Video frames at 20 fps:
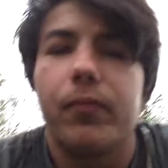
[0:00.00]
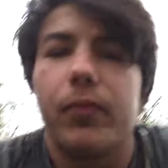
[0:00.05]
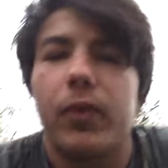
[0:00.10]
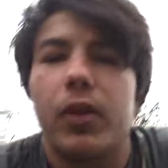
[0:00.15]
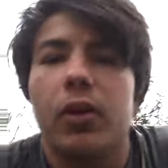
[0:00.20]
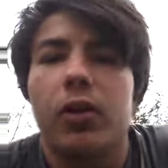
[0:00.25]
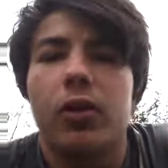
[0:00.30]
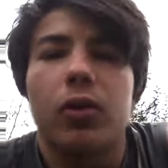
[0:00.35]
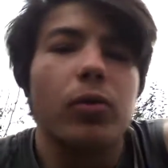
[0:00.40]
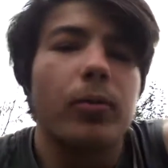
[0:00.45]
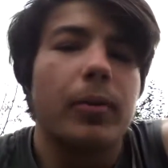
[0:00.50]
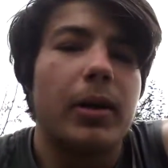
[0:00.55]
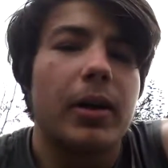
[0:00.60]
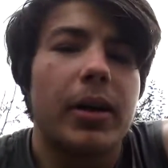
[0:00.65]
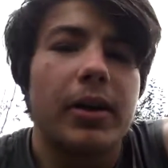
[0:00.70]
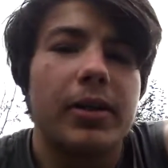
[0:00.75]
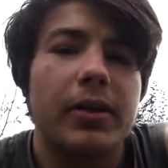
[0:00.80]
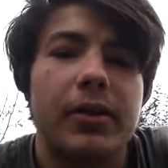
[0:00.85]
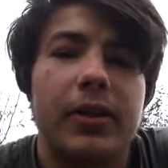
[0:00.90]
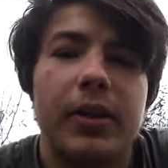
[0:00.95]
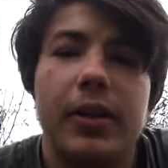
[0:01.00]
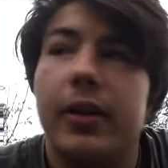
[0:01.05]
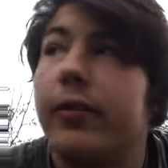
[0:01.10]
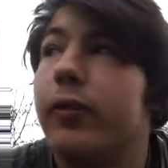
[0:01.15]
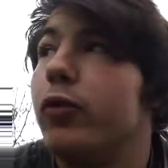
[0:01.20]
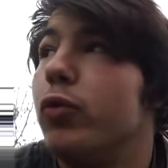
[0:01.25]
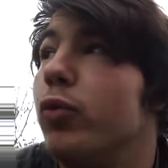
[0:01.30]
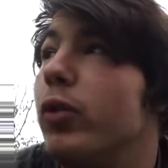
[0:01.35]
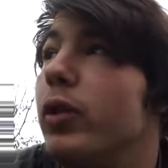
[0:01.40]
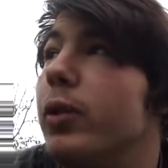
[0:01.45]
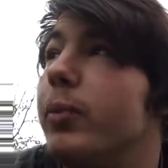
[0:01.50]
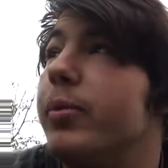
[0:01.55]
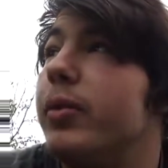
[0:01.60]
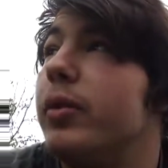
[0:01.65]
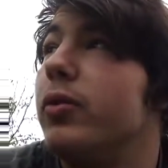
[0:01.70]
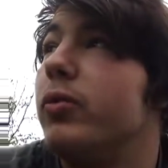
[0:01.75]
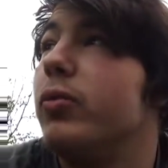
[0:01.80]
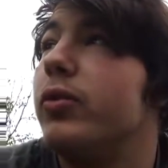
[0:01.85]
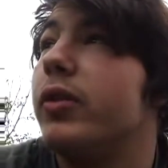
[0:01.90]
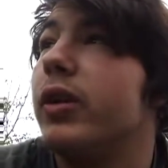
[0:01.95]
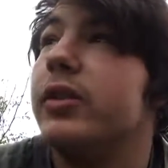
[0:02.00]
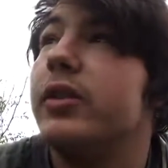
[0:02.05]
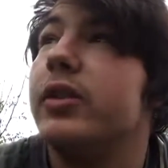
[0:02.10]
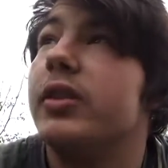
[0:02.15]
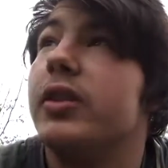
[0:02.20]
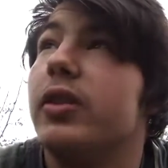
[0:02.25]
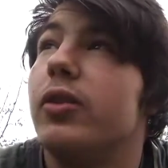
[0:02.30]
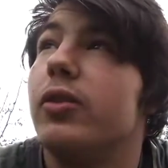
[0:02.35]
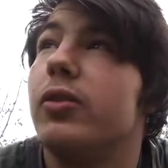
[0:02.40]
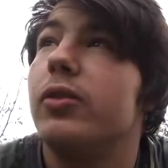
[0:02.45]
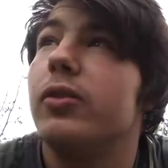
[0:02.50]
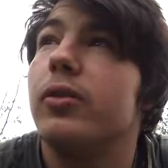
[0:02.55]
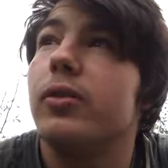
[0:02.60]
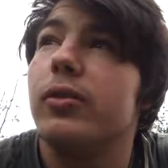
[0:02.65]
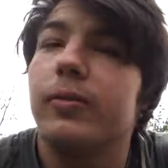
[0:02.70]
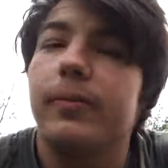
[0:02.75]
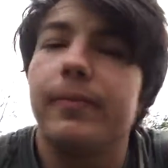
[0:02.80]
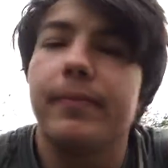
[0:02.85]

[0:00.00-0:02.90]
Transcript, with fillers: Euh, Romain Rez est venu et puis il nous a dit euh,